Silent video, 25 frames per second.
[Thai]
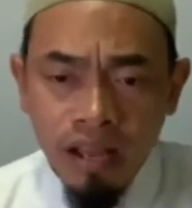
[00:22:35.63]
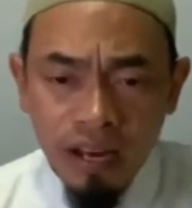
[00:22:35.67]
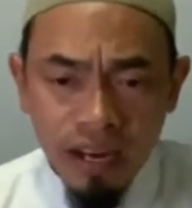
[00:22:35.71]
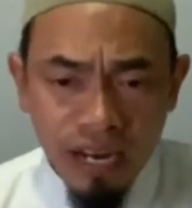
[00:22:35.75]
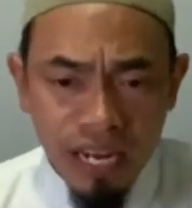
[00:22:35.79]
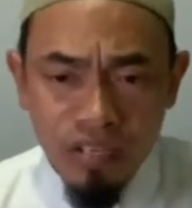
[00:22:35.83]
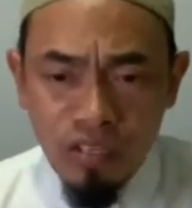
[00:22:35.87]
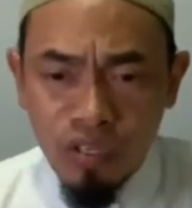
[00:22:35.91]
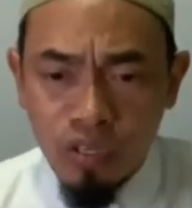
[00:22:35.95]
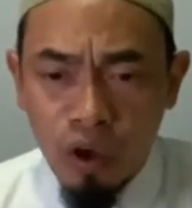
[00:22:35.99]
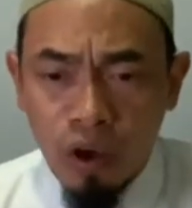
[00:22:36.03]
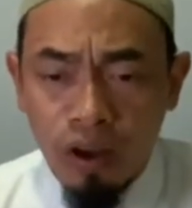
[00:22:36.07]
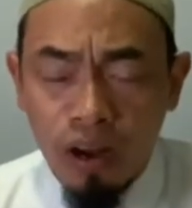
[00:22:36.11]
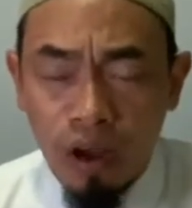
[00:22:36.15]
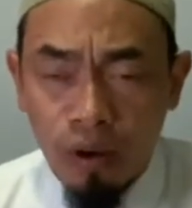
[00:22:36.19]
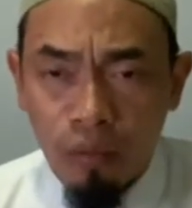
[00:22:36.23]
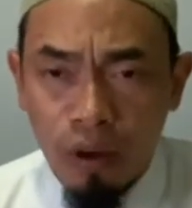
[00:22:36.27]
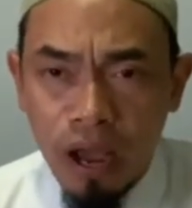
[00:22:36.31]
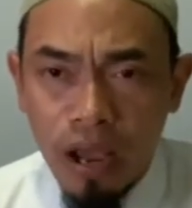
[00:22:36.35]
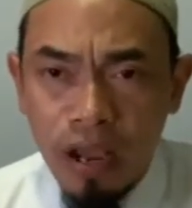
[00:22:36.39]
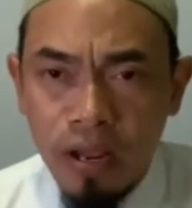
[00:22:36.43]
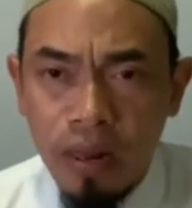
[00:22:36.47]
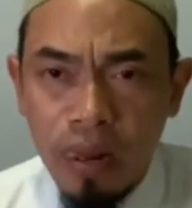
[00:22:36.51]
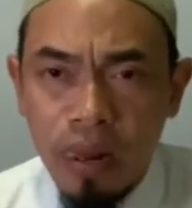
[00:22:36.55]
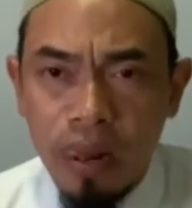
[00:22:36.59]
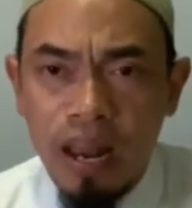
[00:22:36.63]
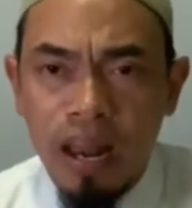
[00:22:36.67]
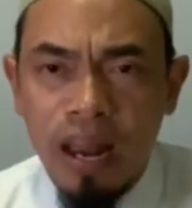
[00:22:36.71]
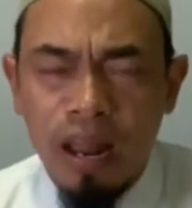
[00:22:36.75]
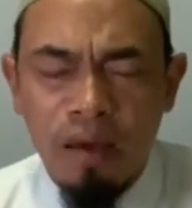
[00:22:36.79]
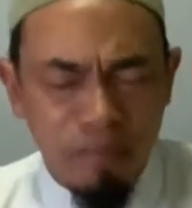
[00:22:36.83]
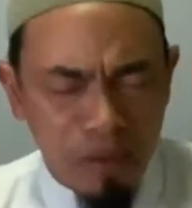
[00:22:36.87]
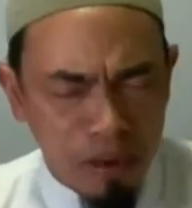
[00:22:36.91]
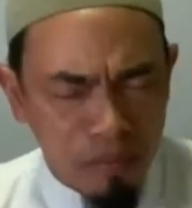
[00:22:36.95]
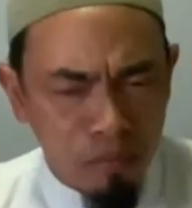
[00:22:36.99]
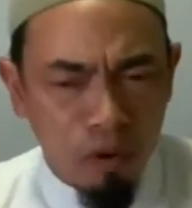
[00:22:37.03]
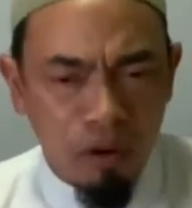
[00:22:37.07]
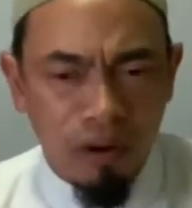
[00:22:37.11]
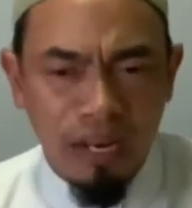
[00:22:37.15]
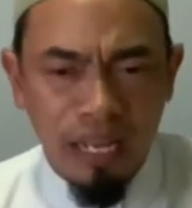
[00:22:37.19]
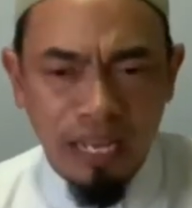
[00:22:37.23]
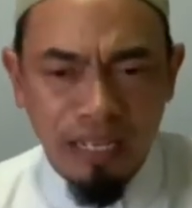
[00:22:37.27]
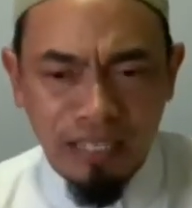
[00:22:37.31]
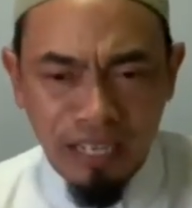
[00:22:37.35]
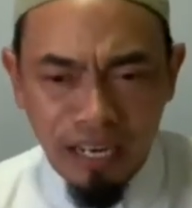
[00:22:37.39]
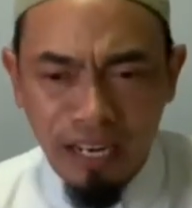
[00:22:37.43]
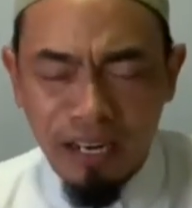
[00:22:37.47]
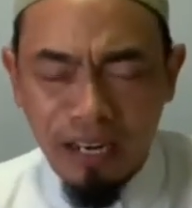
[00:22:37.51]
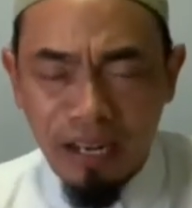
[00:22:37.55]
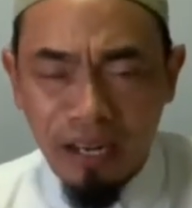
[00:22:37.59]
ได้สอนเอาไว้และเป็นบทเรียน
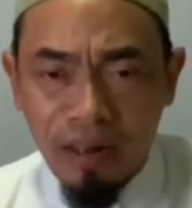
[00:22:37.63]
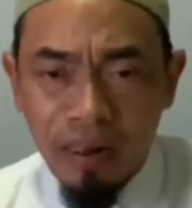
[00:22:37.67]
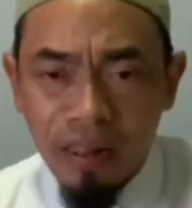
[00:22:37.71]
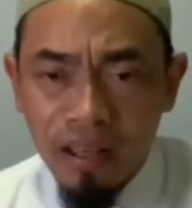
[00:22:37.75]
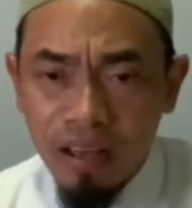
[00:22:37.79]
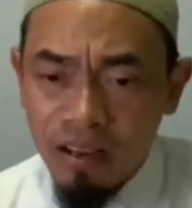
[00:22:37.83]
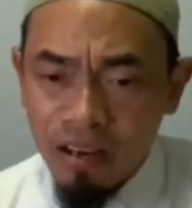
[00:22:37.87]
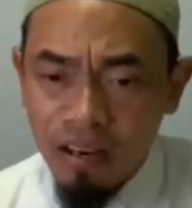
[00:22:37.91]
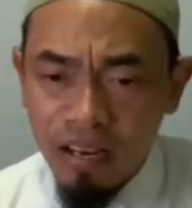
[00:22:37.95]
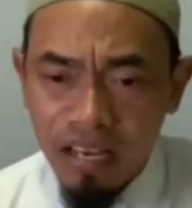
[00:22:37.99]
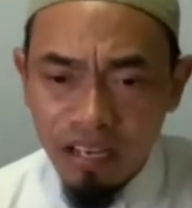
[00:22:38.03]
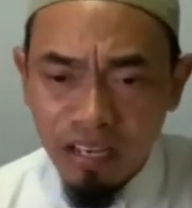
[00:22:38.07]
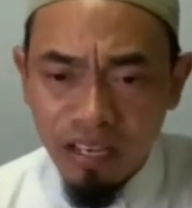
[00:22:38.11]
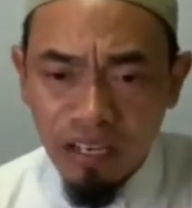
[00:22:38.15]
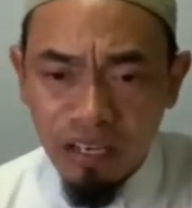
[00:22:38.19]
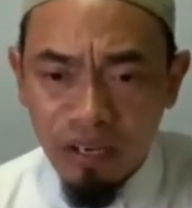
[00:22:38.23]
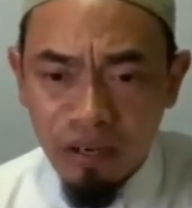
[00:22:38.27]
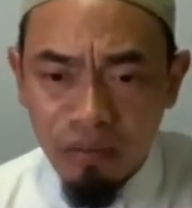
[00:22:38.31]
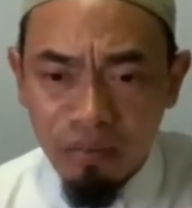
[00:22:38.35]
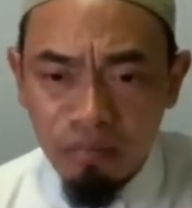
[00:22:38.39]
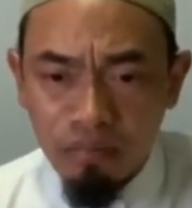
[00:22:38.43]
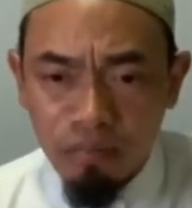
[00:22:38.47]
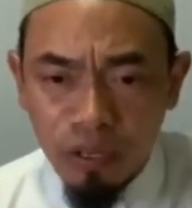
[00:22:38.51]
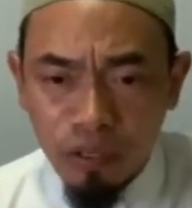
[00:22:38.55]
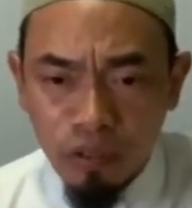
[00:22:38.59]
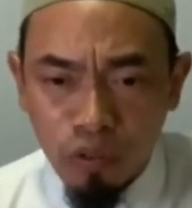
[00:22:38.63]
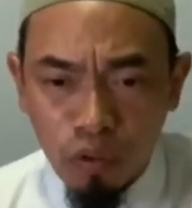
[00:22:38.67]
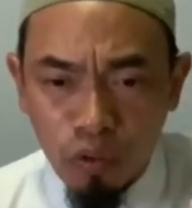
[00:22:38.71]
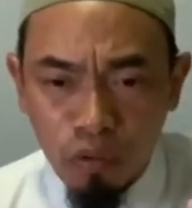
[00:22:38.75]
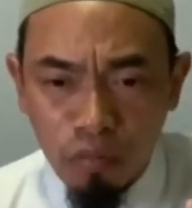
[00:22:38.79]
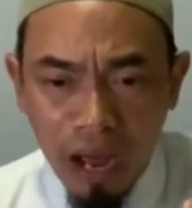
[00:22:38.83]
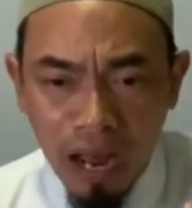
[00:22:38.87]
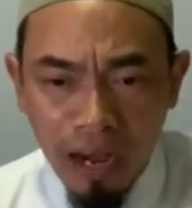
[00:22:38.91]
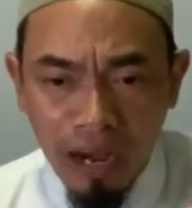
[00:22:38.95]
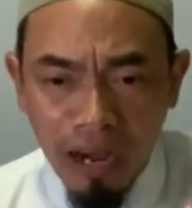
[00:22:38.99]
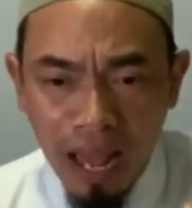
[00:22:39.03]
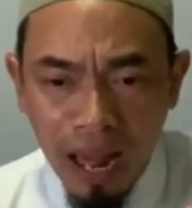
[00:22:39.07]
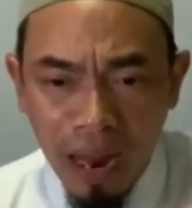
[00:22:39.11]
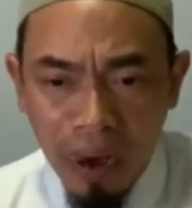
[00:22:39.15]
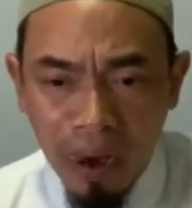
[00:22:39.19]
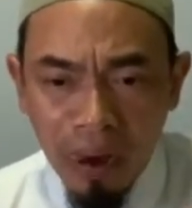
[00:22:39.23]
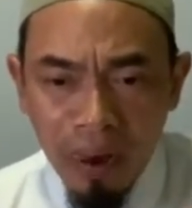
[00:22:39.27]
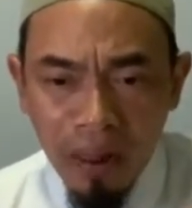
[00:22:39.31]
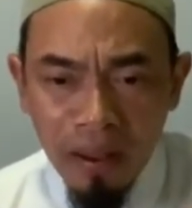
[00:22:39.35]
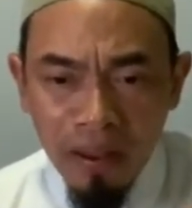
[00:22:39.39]
ชนิดหนึ่ง นี่คือประตูบานแรก